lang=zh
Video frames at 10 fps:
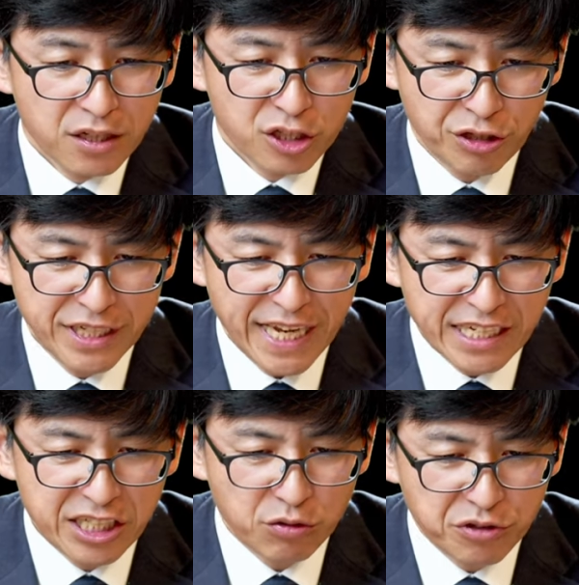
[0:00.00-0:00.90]
所以在
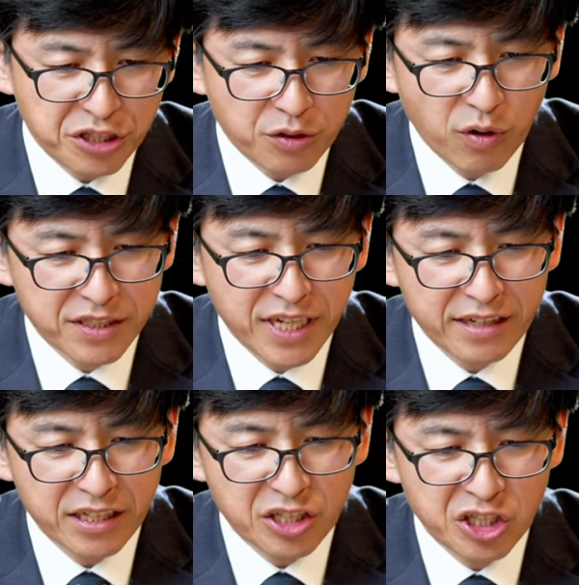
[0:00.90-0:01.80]
这种情况
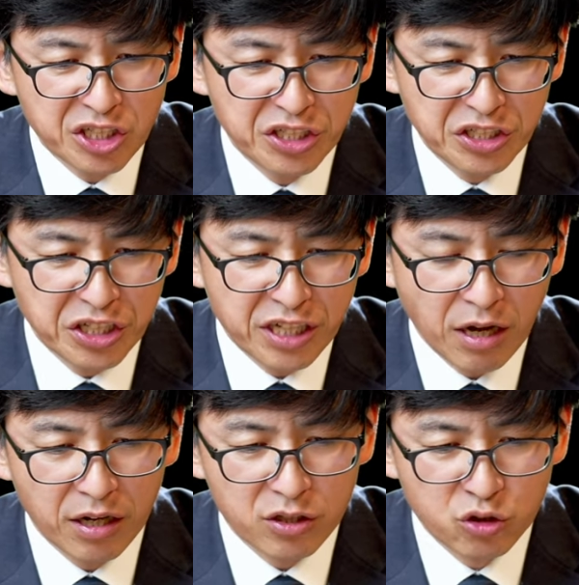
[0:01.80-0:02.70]
下呢，十一姐
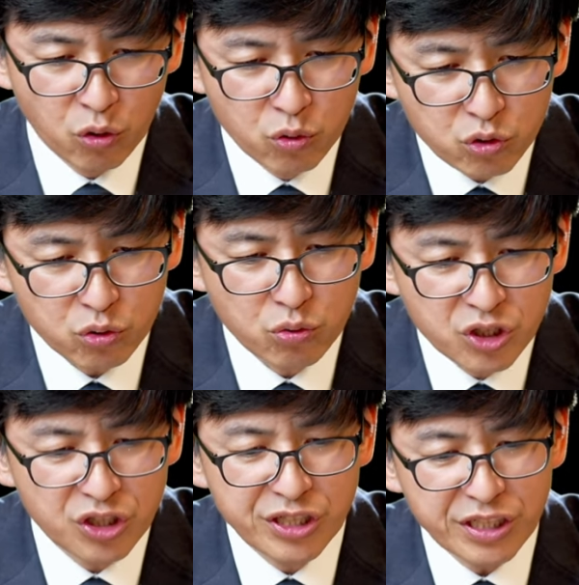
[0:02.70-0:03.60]
她重塑
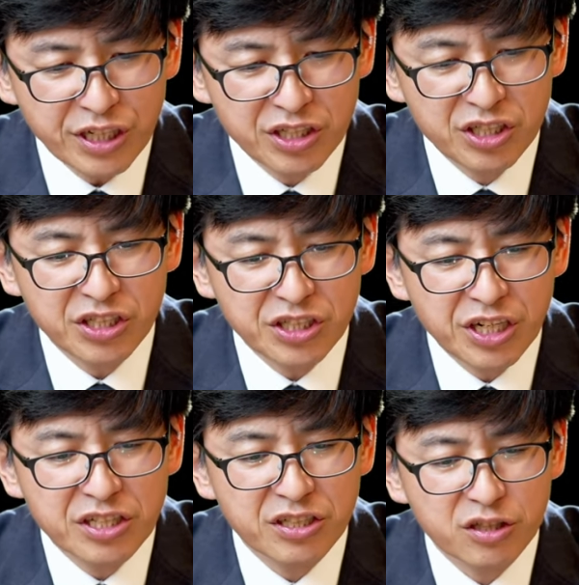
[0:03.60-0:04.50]
自己和自己
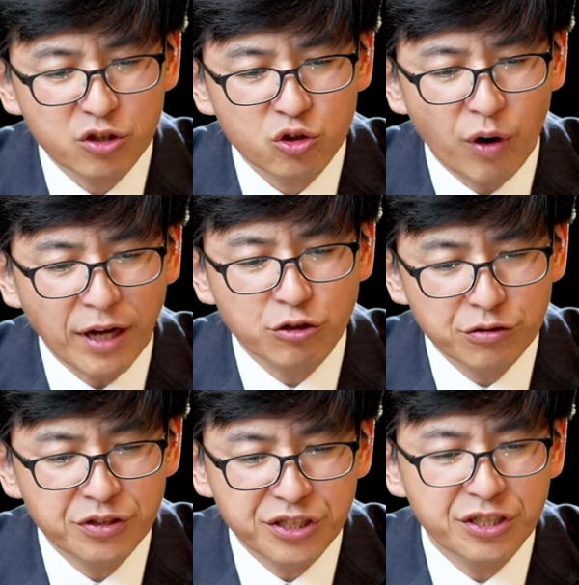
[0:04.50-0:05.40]
人生转
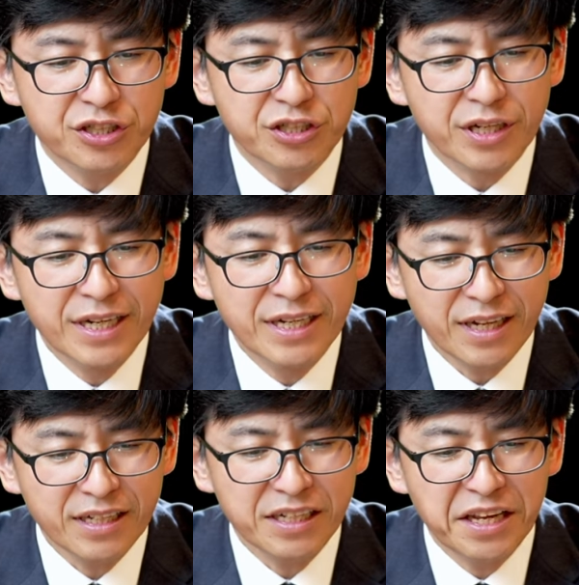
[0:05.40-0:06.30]
瞬即逝，
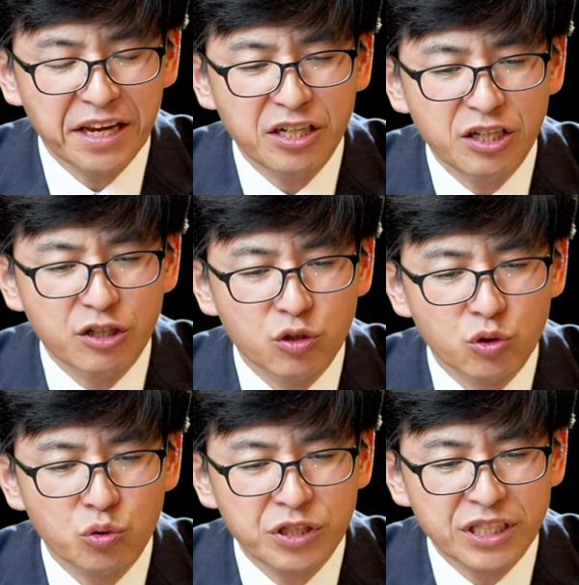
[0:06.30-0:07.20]
她的年日
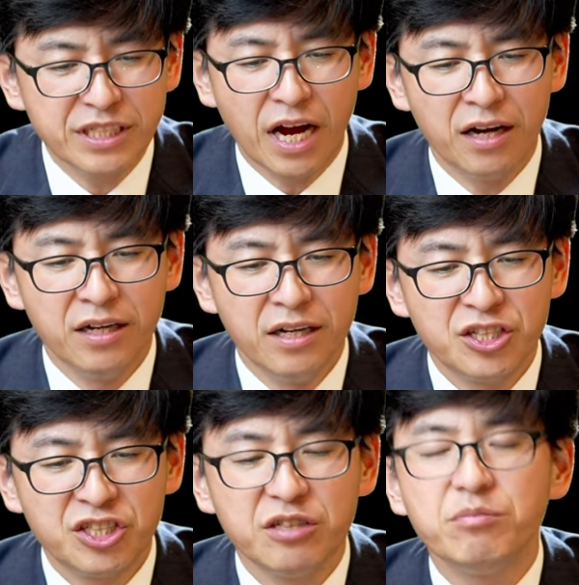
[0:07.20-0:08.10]
如夕阳，
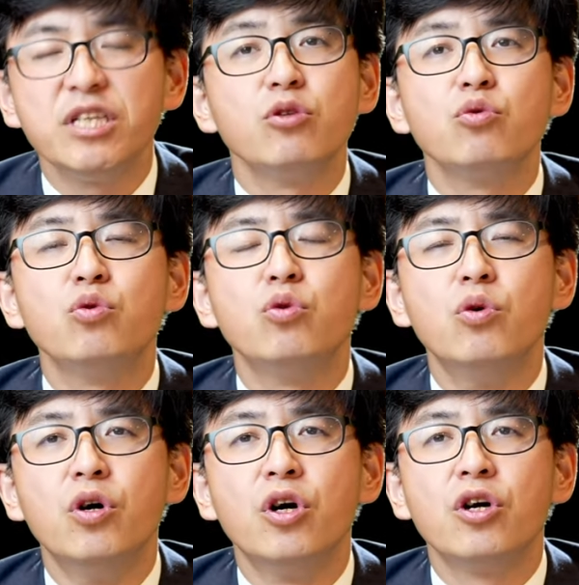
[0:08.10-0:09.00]
生命
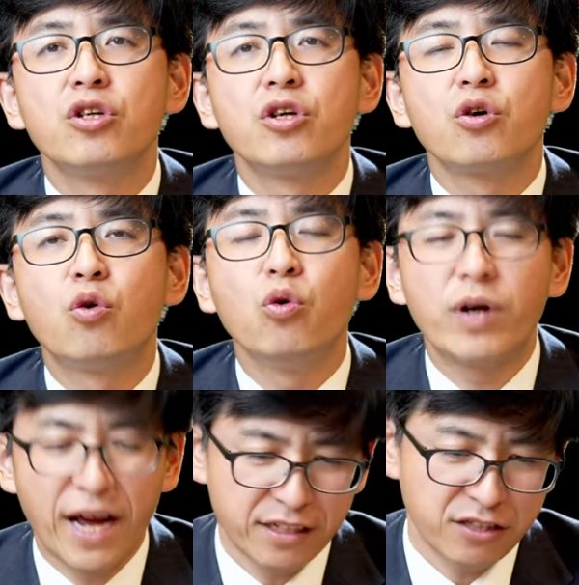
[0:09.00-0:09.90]
如枯
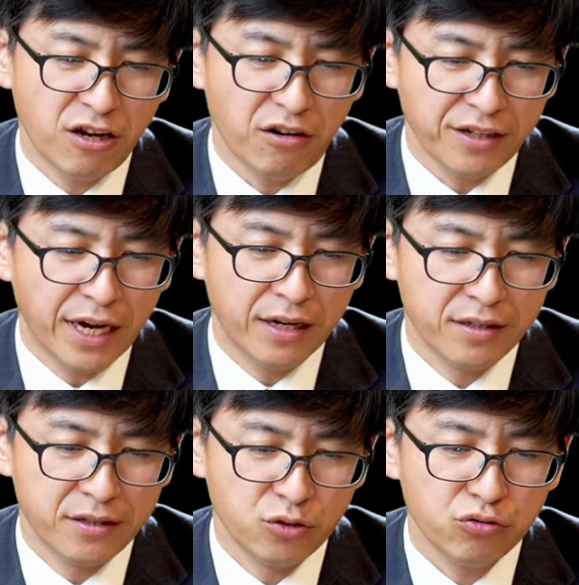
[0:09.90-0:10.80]
干的草一样，
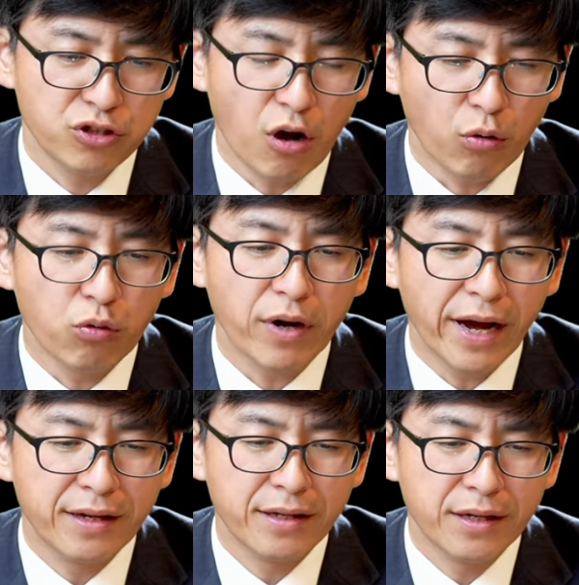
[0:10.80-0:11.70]
如草枯
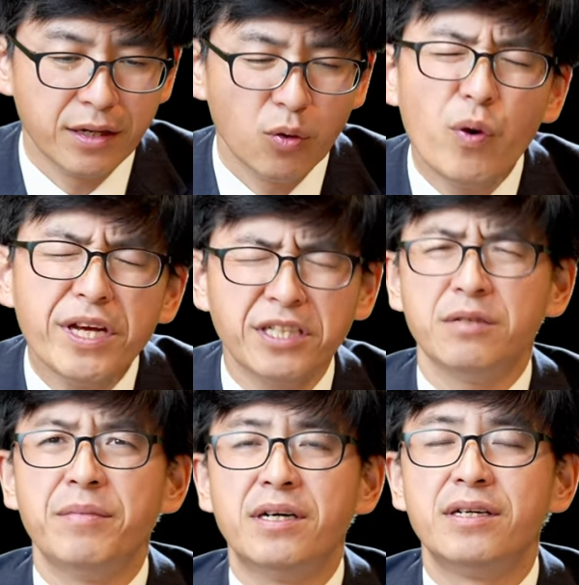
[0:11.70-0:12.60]
干。为
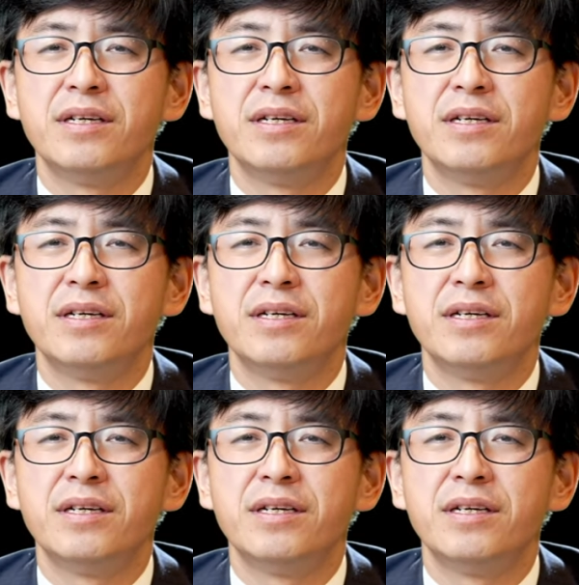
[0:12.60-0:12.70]
什么？